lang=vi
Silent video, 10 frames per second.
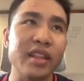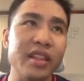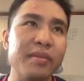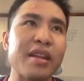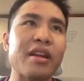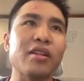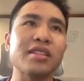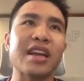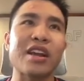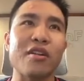thứ tiếp theo là nó
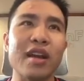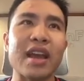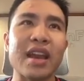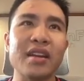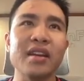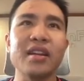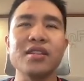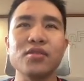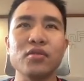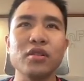sẽ có khả năng định
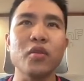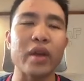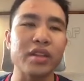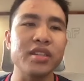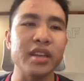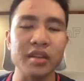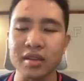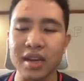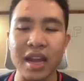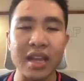hình xu hướng quản trị ở
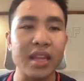tương lai